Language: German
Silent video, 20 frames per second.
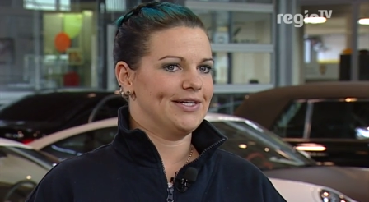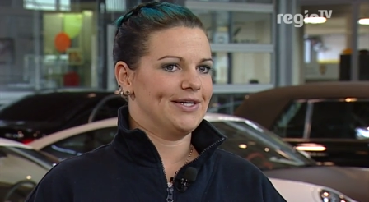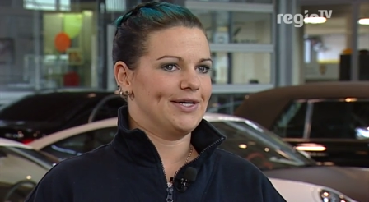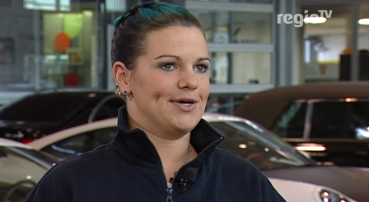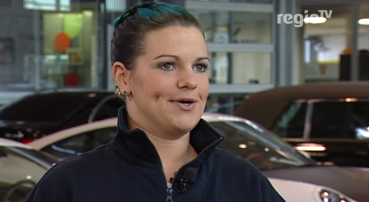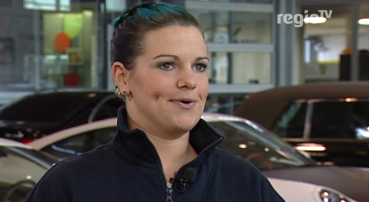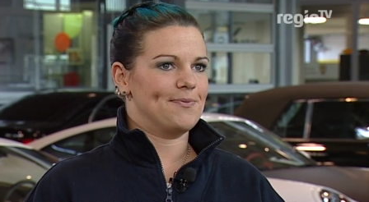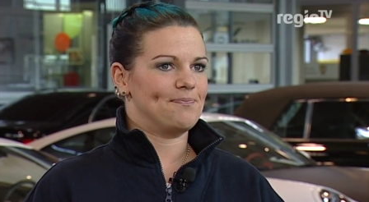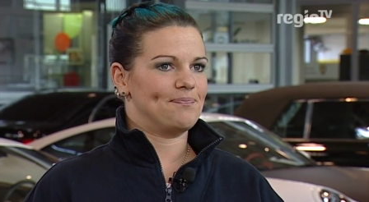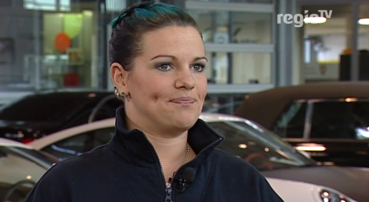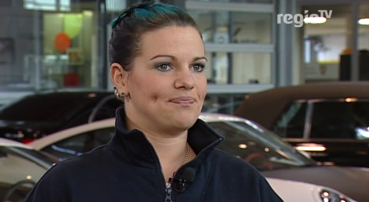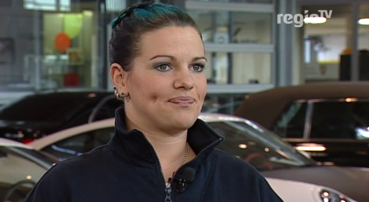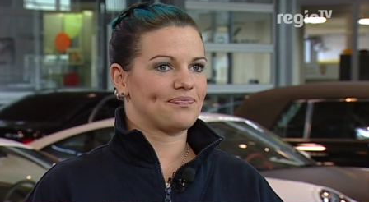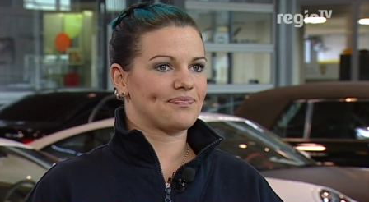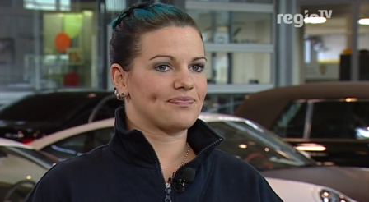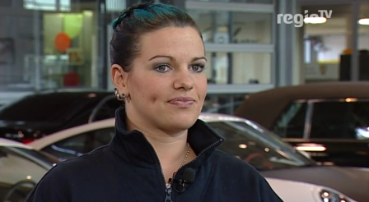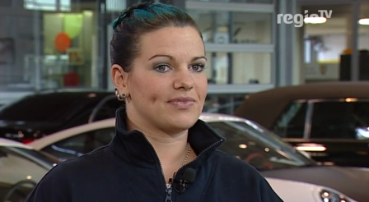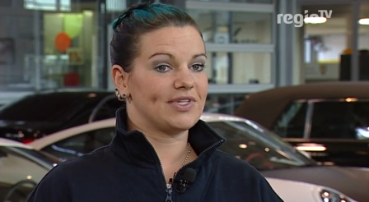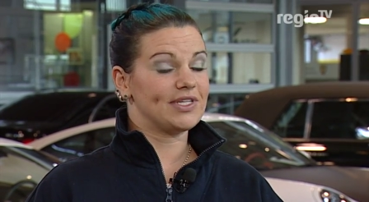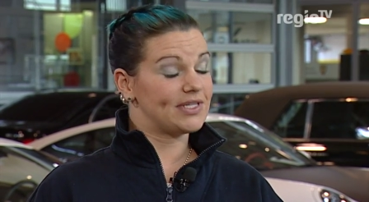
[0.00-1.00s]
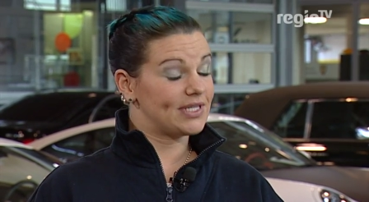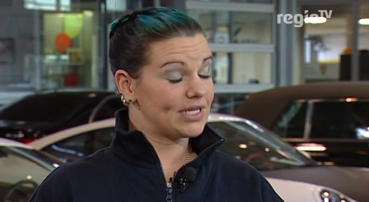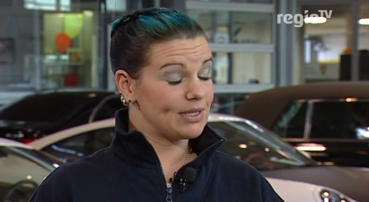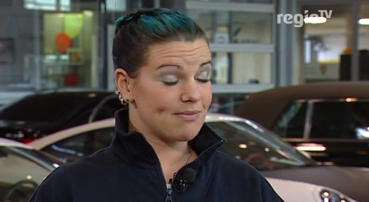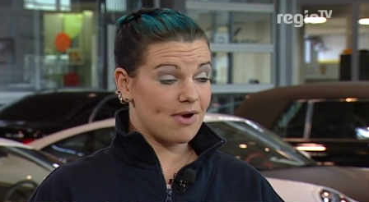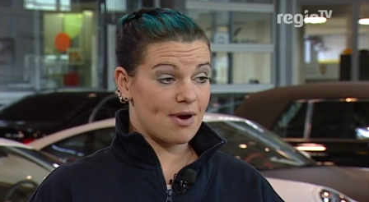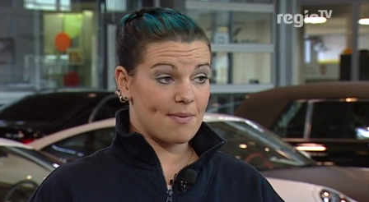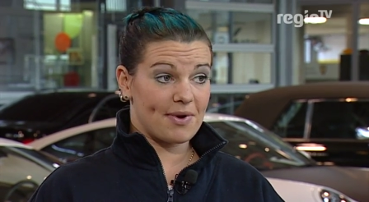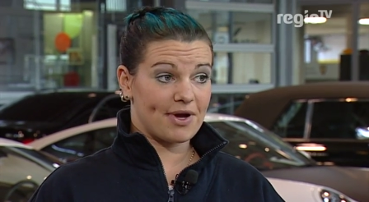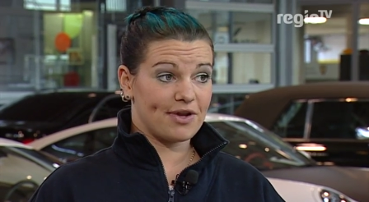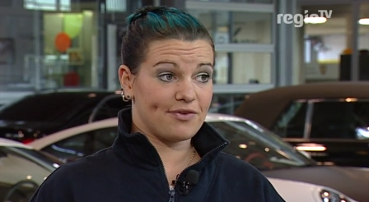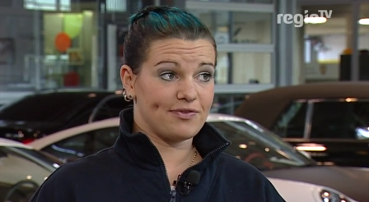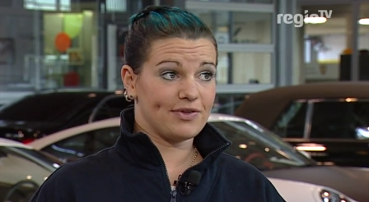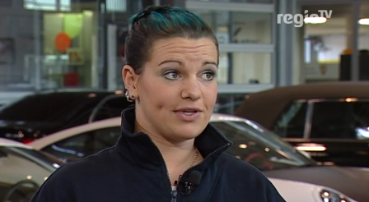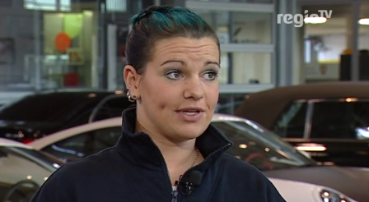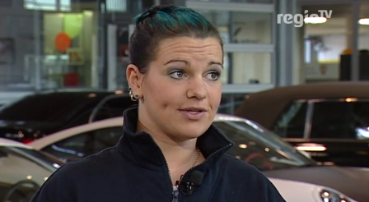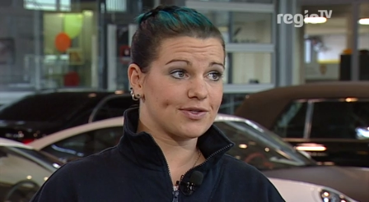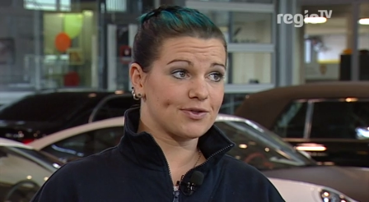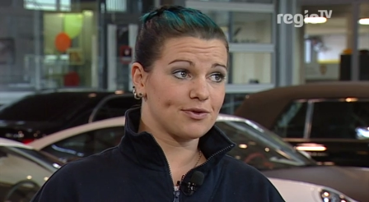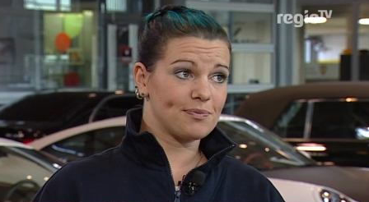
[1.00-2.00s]
Ähm, die Teamarbeit
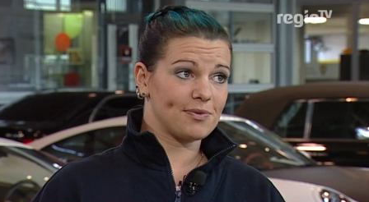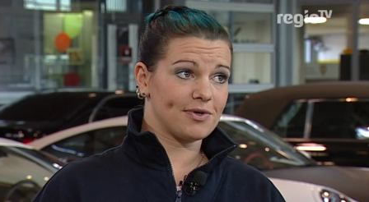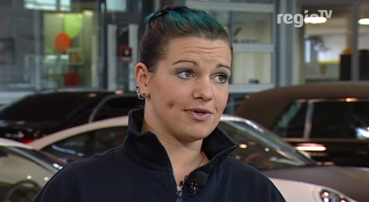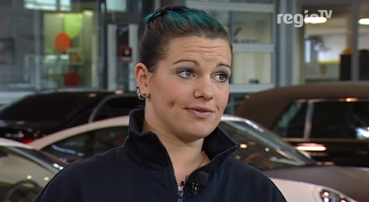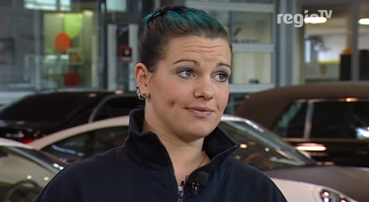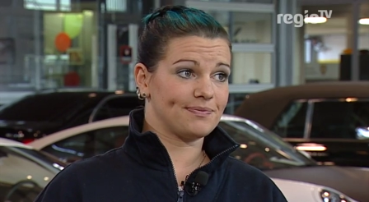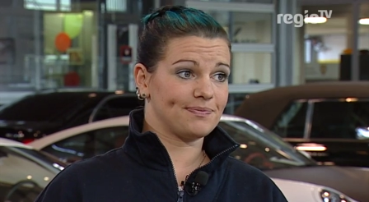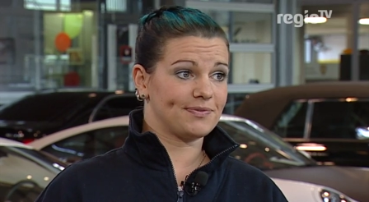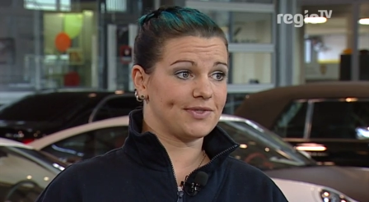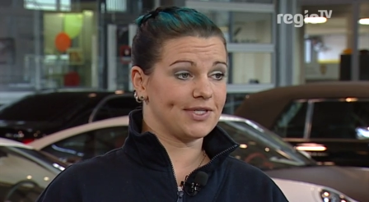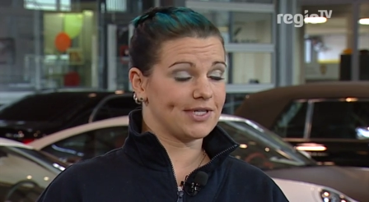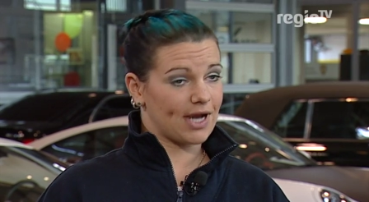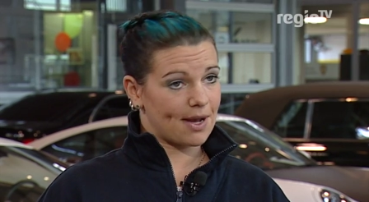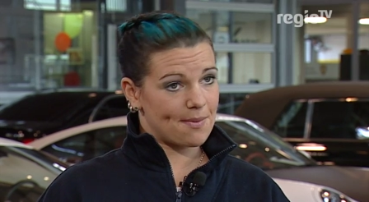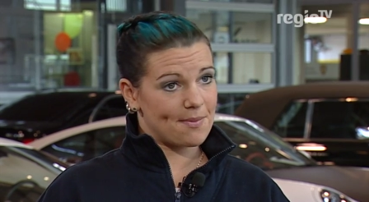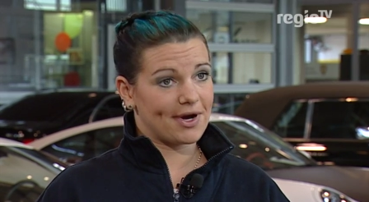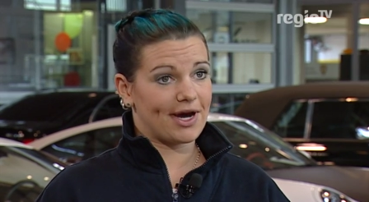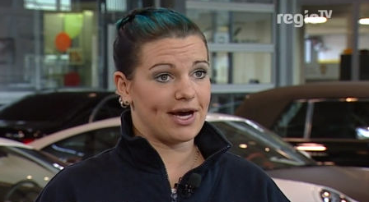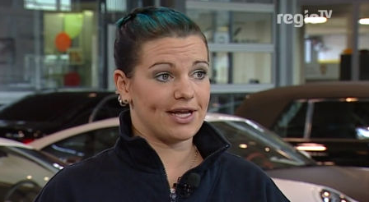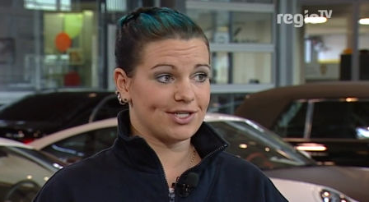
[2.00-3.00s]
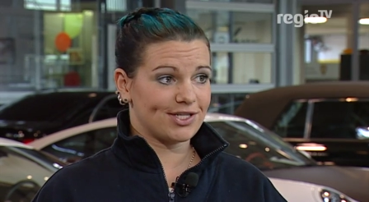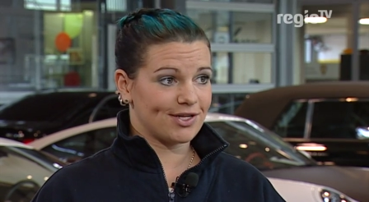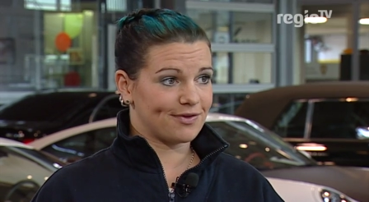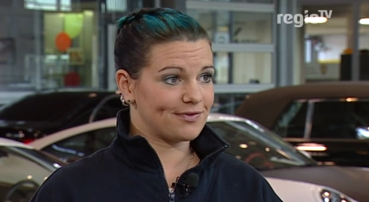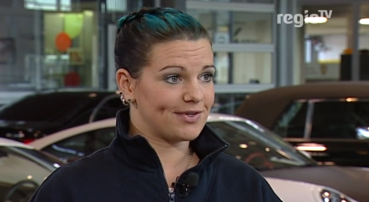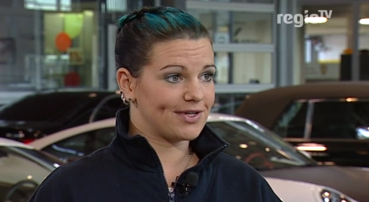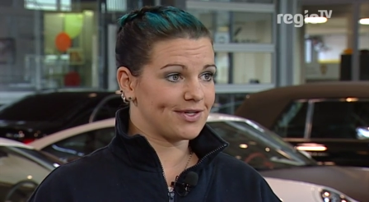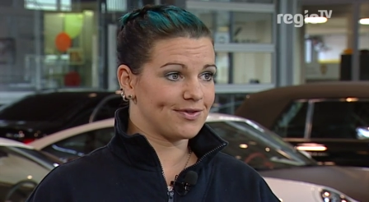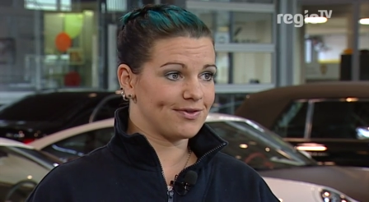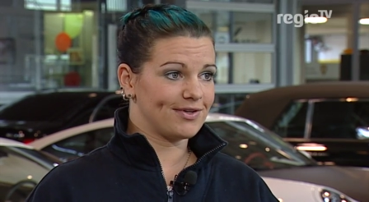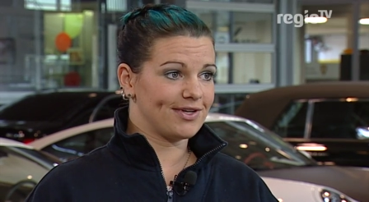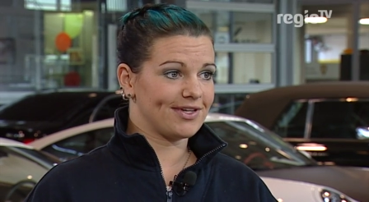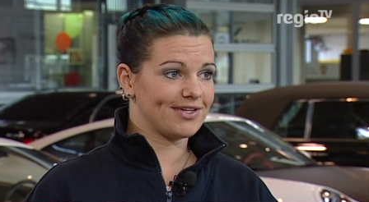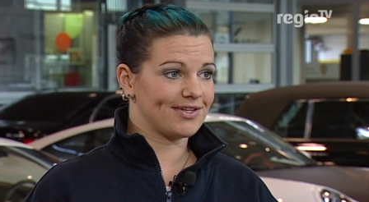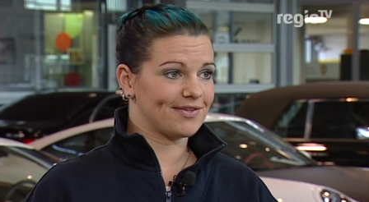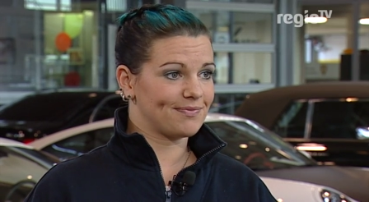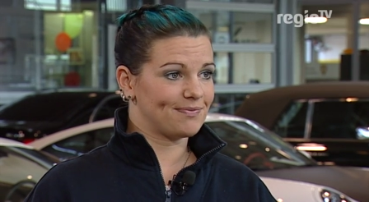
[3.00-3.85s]
finde ich super, die Kameradschaft natürlich.